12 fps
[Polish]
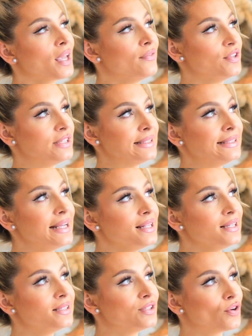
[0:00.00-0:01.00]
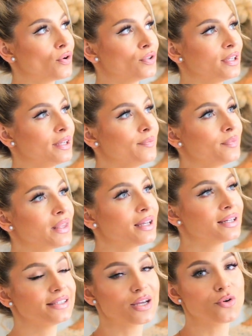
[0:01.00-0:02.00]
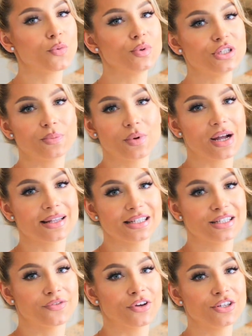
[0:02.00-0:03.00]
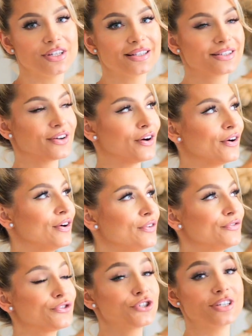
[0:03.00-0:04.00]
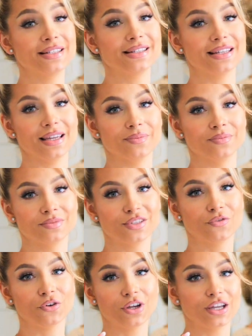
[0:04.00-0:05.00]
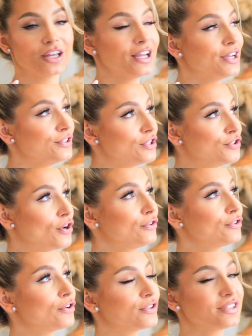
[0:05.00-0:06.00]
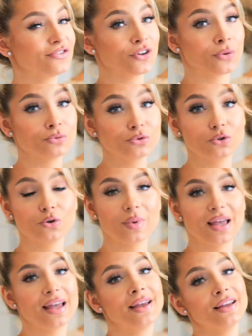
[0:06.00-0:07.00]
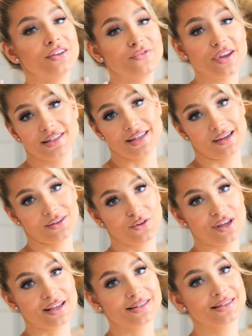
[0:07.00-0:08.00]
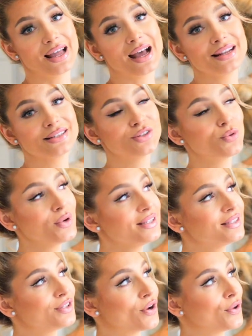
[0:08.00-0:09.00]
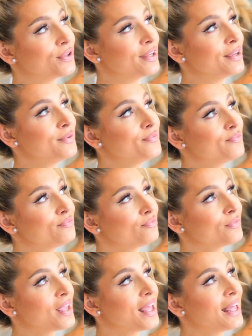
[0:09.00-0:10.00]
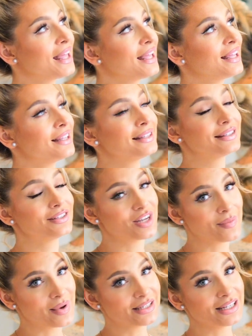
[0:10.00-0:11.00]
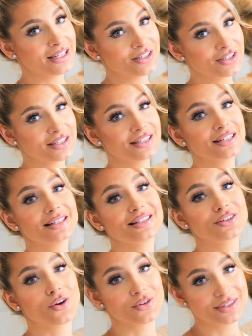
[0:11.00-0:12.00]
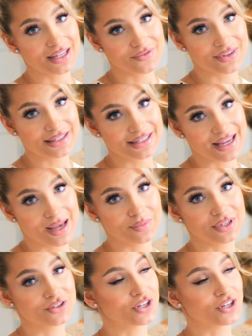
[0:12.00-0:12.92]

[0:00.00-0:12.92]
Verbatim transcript: Wiecie, z jednej strony chciałoby się pokazać swoje dziecko wszystkim, swoje dzieciątko, swoją dumę, wiecie jak to jest, ale z drugiej strony Trzeba się liczyć z konsekwencjami.